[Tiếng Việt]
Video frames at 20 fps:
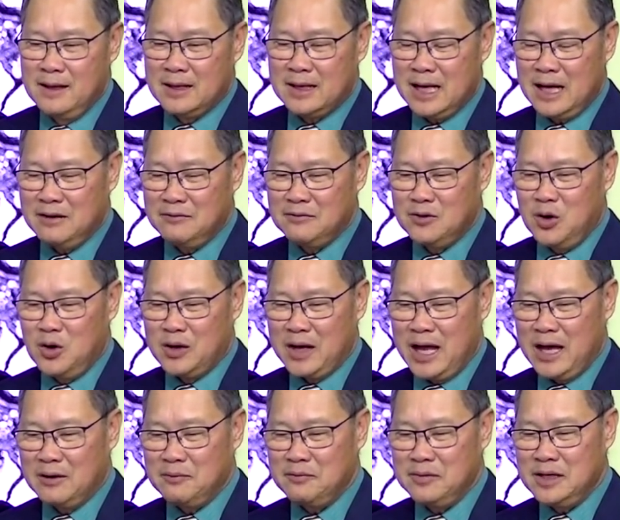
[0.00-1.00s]
cán bộ
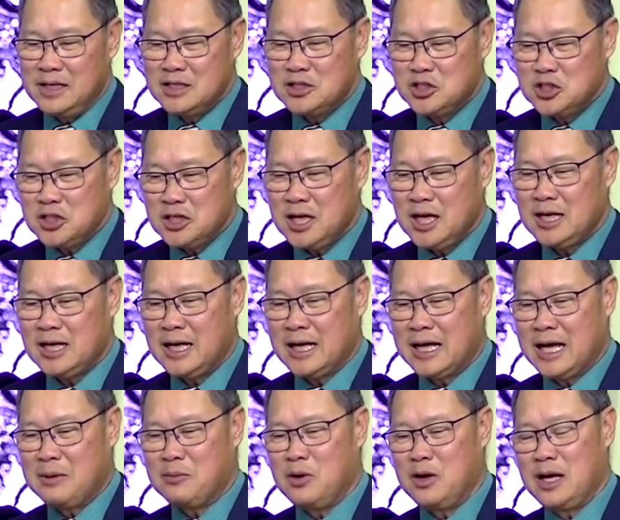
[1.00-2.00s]
đảng viên trước hết là
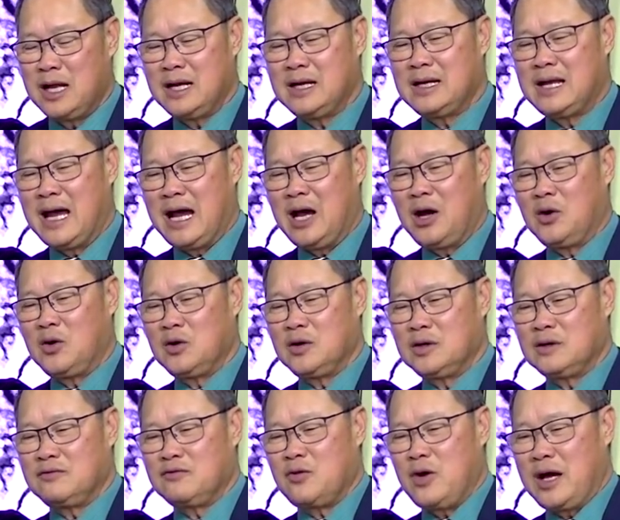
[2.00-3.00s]
cán bộ lãnh đạo
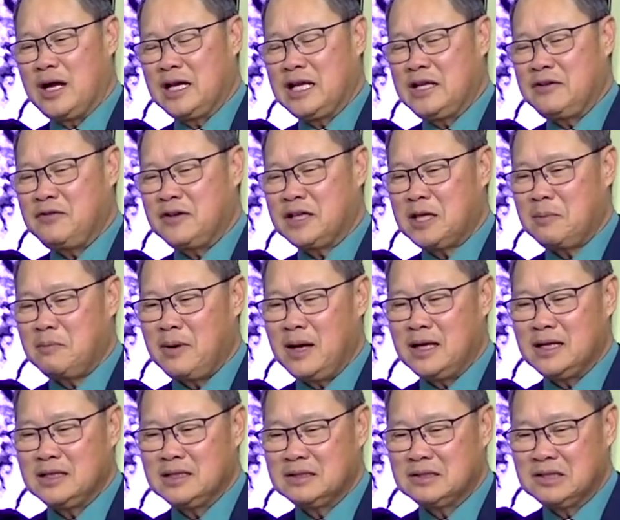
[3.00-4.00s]
quản lý phải chấp
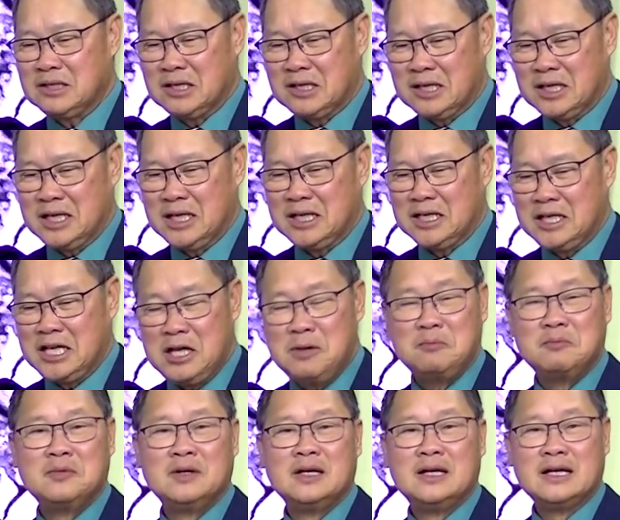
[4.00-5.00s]
hành thực hiện
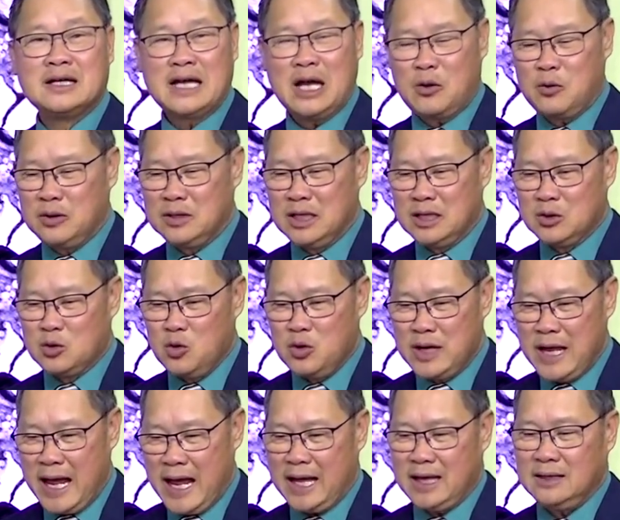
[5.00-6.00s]
nghiêm các quy định của
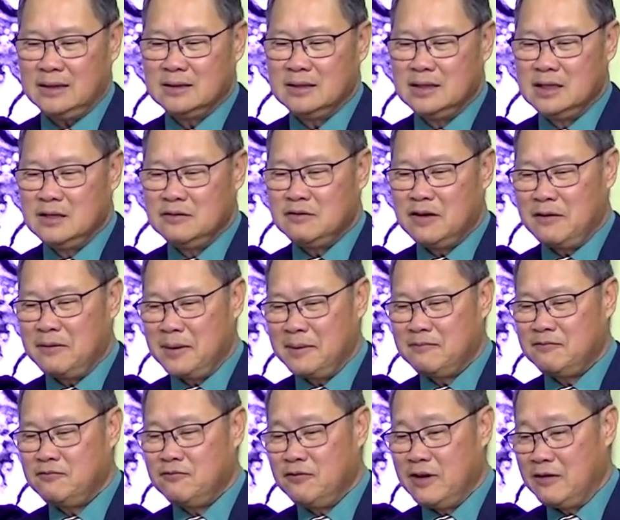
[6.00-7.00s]
đảng và pháp
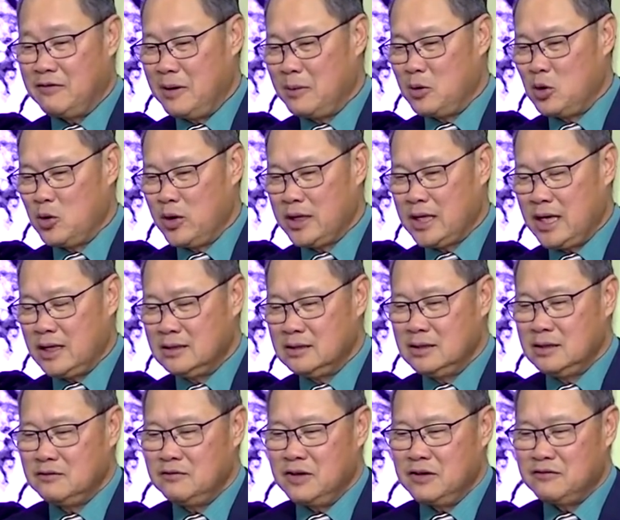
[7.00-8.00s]
và pháp luật của nhà
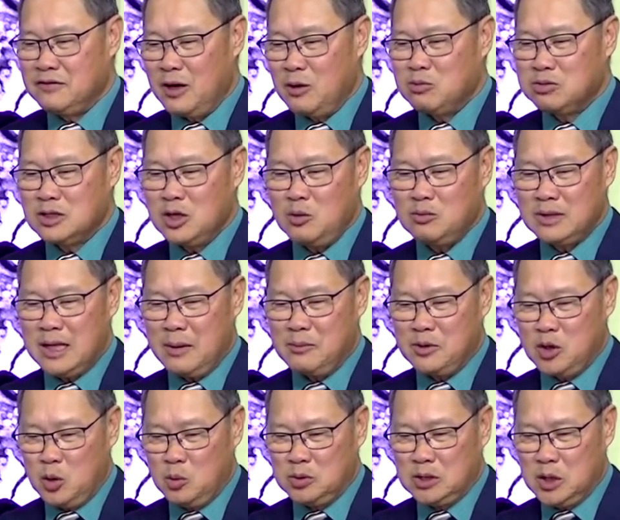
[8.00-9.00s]
nước về phòng chống tham
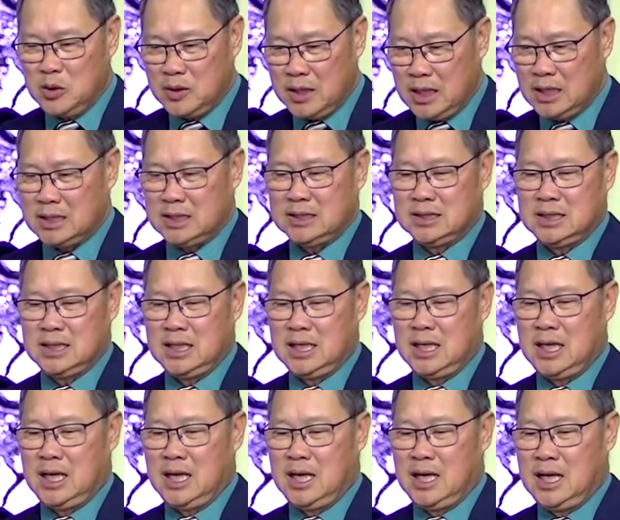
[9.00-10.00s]
nhũng tiêu cực
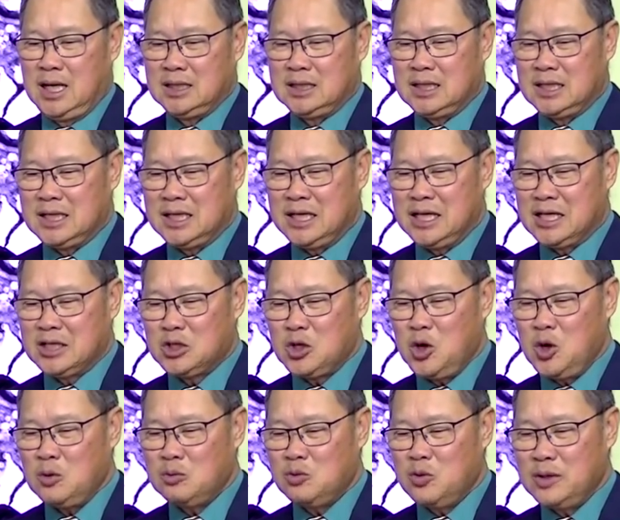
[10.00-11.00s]
thực hiện
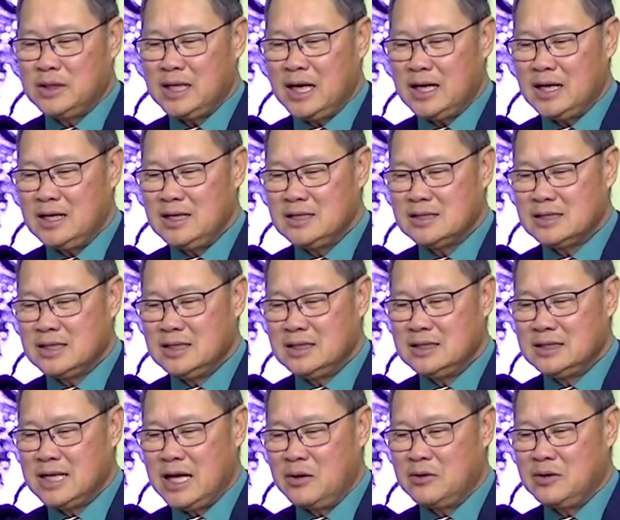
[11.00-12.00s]
tốt quy tắc ứng
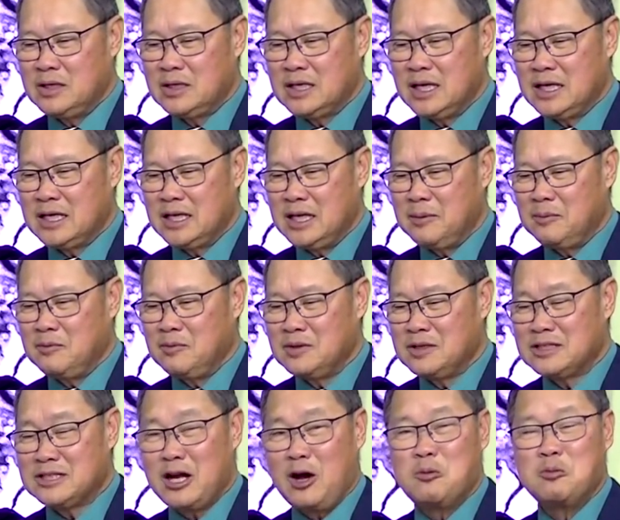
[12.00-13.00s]
xử đạo đức nghề nghiệp
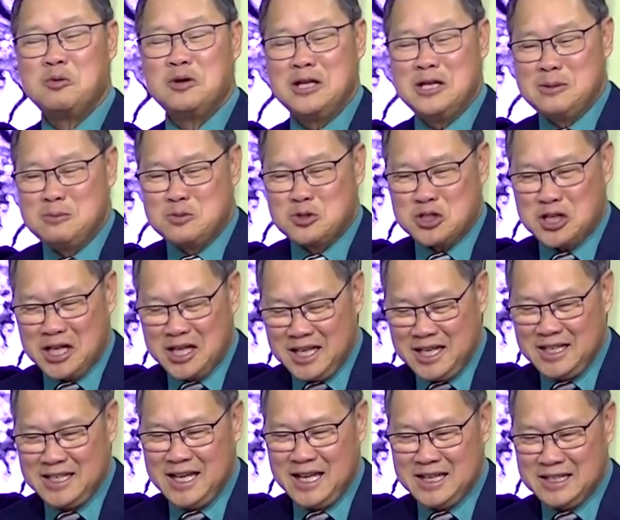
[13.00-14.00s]
trọng liêm
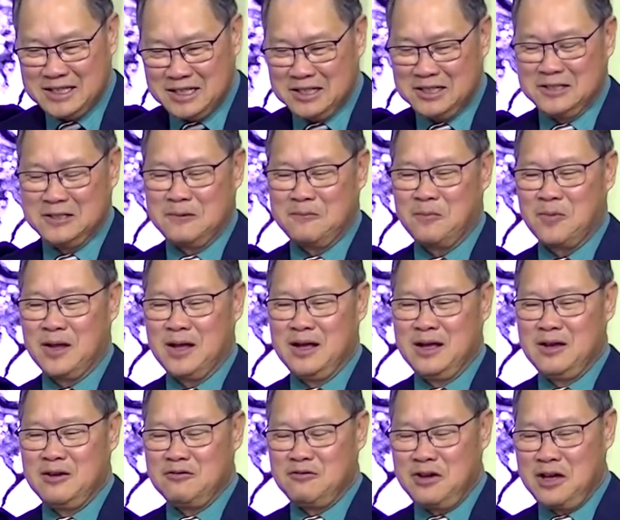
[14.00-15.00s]
sĩ danh dự
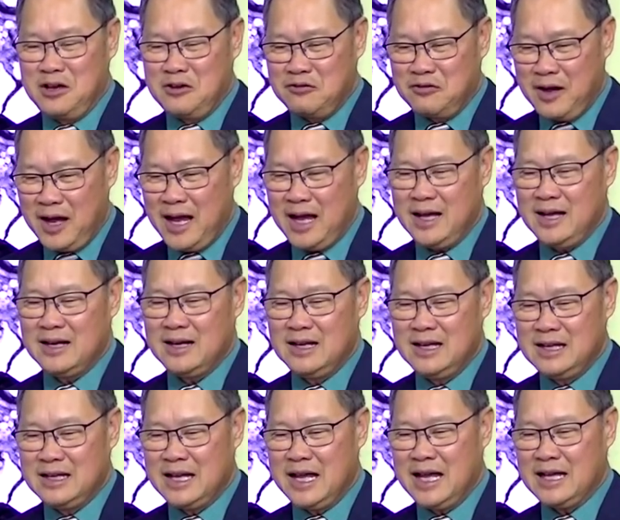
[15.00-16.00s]
phê phán
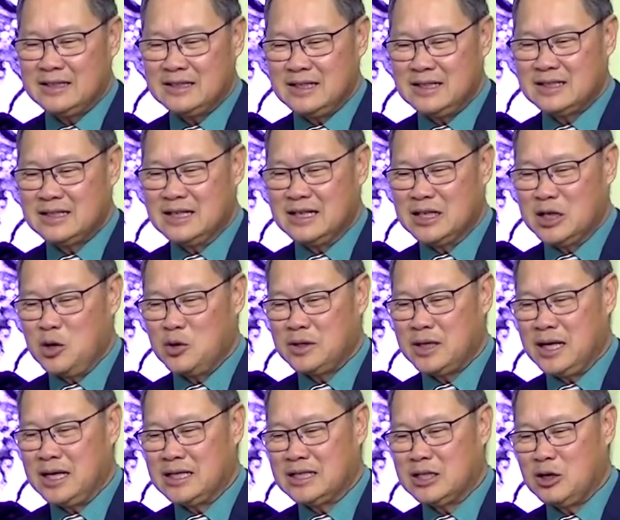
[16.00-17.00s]
lên án tích cực đấu
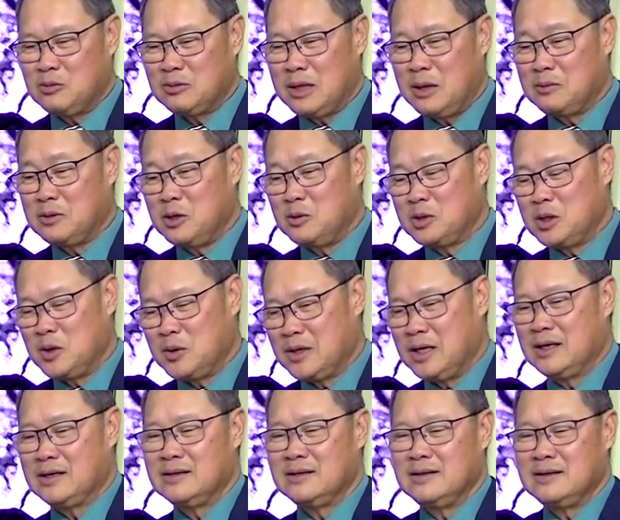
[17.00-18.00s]
tranh chống tham nhũng tiêu
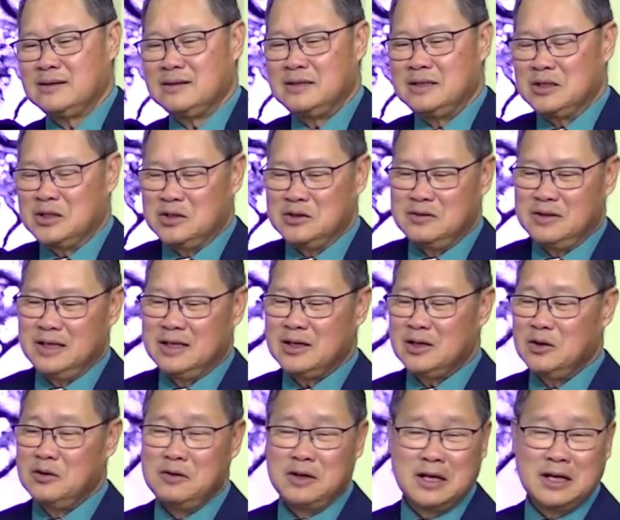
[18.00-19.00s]
cực thì quý vị
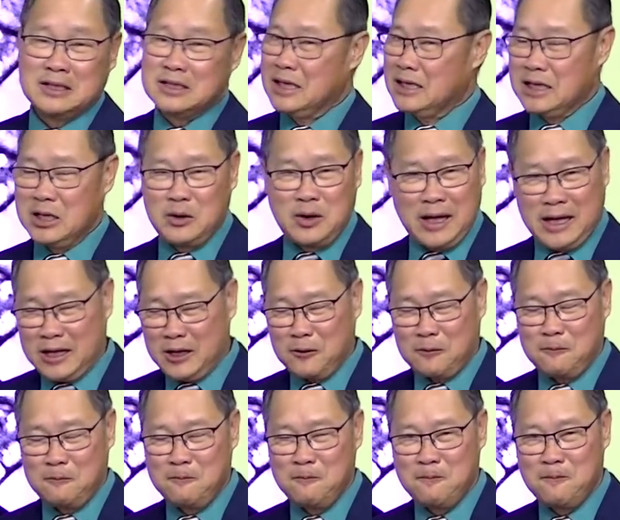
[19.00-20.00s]
quý vị có tin điều này không
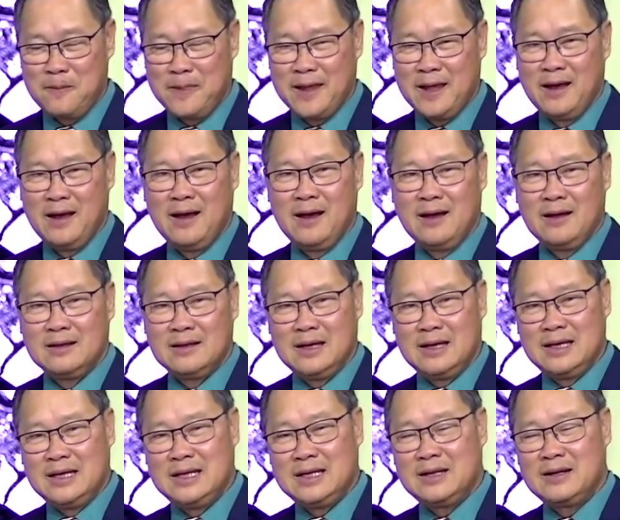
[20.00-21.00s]

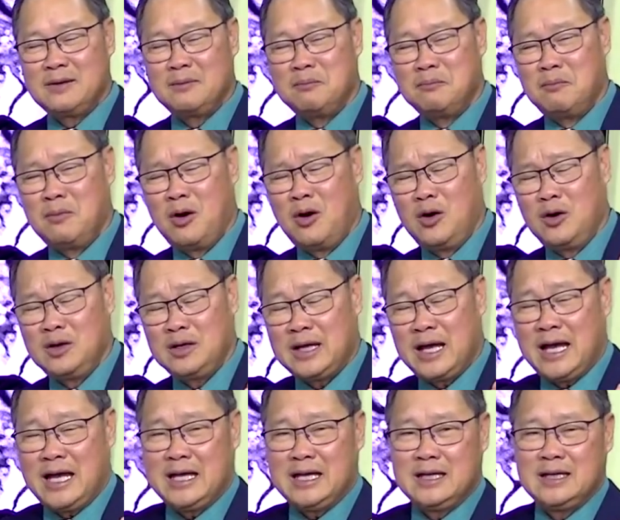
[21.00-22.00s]
thì mỗi
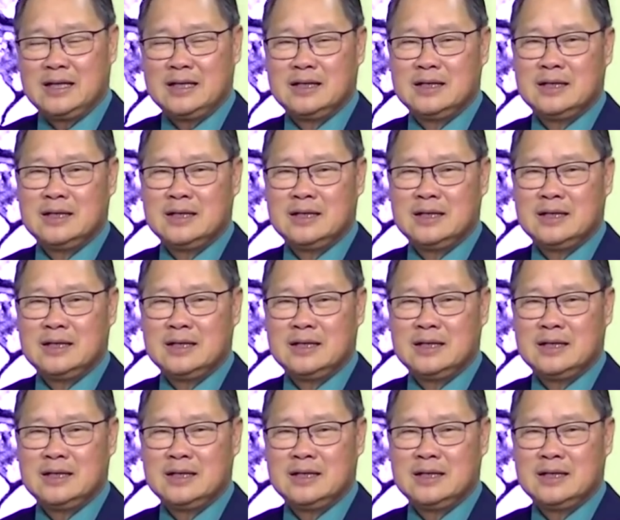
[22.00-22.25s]
ngày